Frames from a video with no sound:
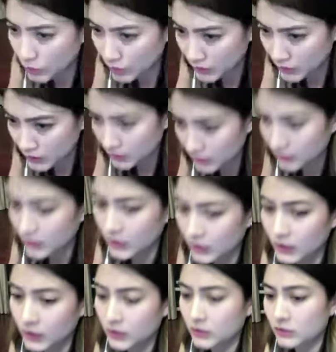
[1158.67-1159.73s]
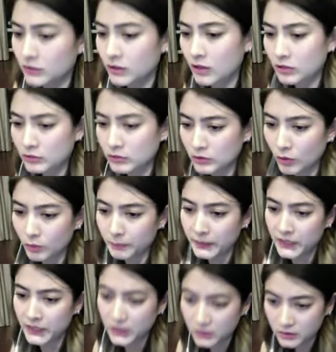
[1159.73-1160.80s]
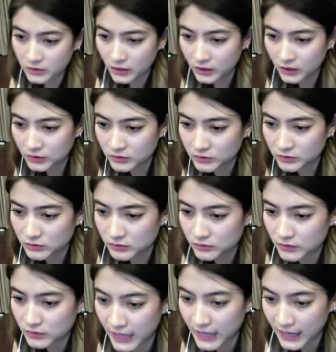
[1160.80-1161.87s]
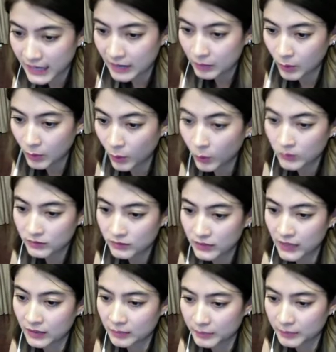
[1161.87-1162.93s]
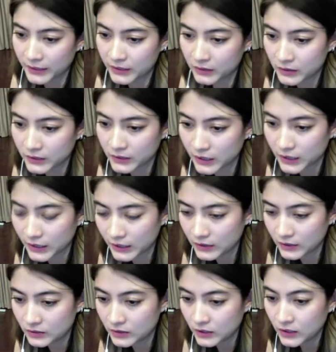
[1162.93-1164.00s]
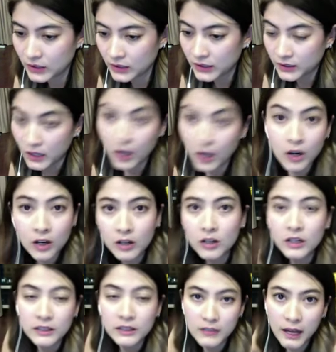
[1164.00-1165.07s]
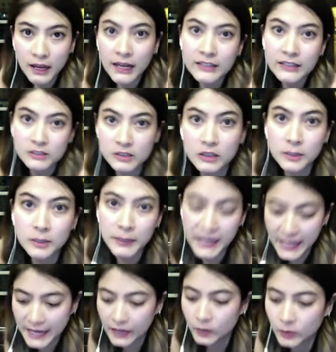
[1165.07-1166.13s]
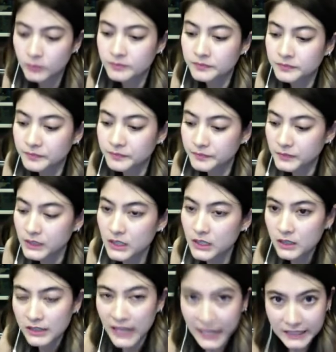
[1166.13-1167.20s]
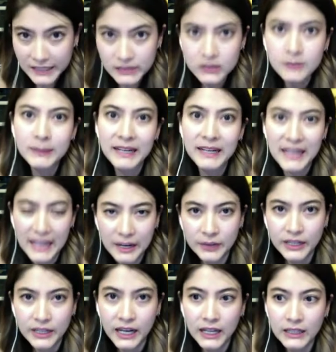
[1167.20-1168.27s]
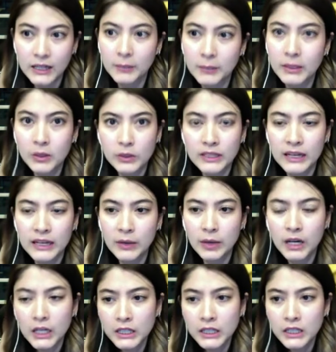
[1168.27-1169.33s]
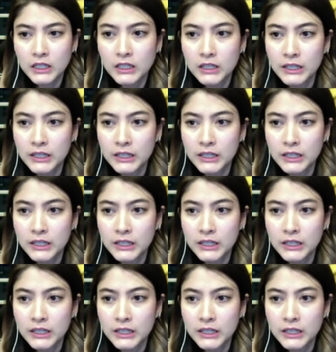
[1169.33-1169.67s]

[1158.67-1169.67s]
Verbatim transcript: เนี่ย ต้องตกเป็นเหยื่อ ห้ามโอนตังไปเลยนะคะ เออ ถ้าใครซื้อไปแล้วถ้าใครซื้อไปแล้วนะแล้วมารู้ทีหลังว่า เฮ้ย นี่